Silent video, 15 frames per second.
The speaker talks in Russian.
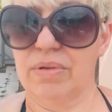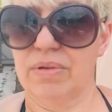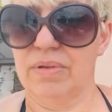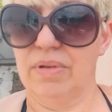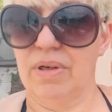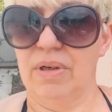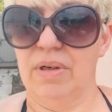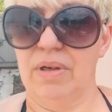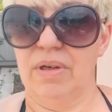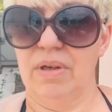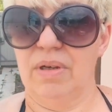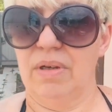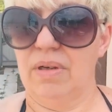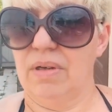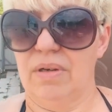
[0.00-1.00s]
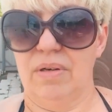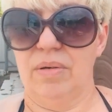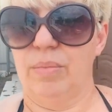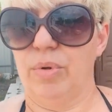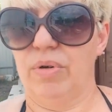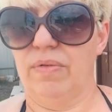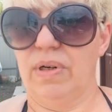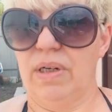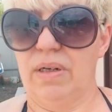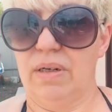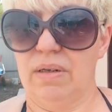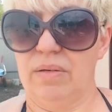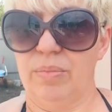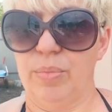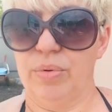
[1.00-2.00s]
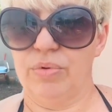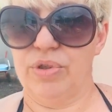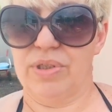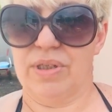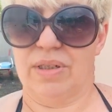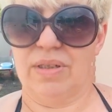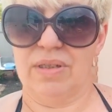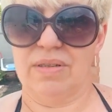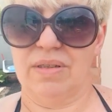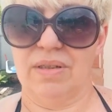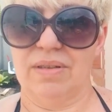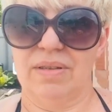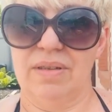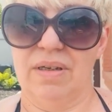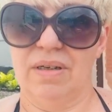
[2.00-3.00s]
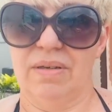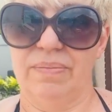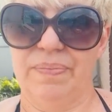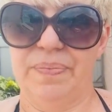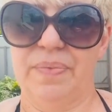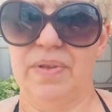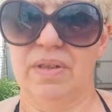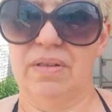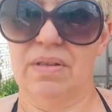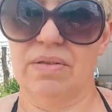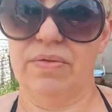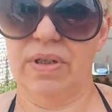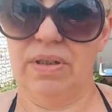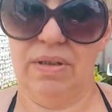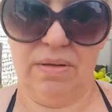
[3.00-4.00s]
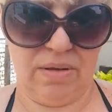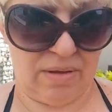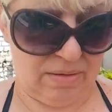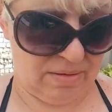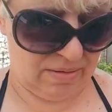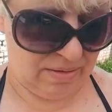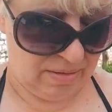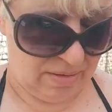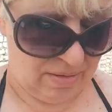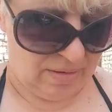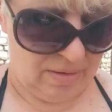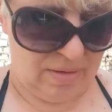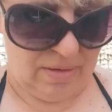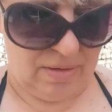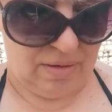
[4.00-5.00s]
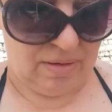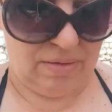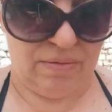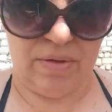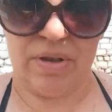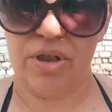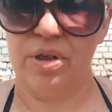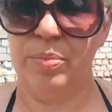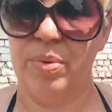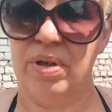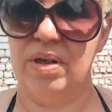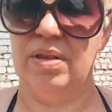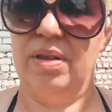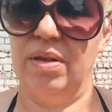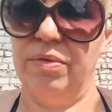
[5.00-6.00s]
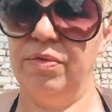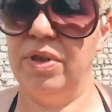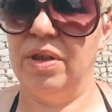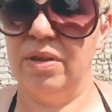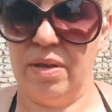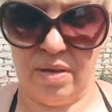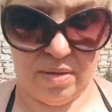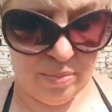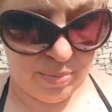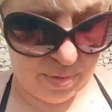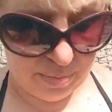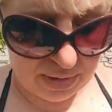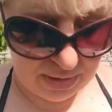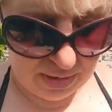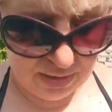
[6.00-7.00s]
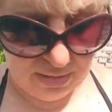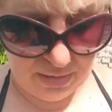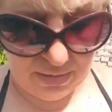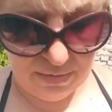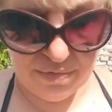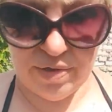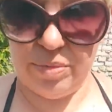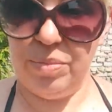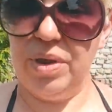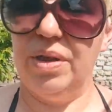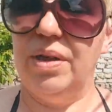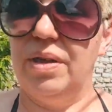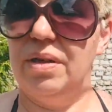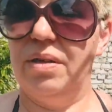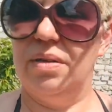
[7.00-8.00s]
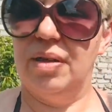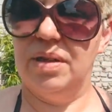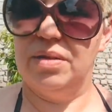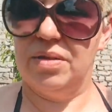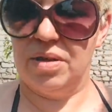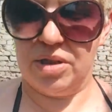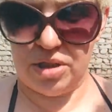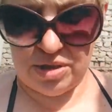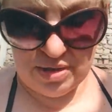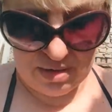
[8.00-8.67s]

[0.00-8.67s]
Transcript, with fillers: То есть буквально полчаса назад я звонила, и ваш оператор Виктор по моей фамилии и дате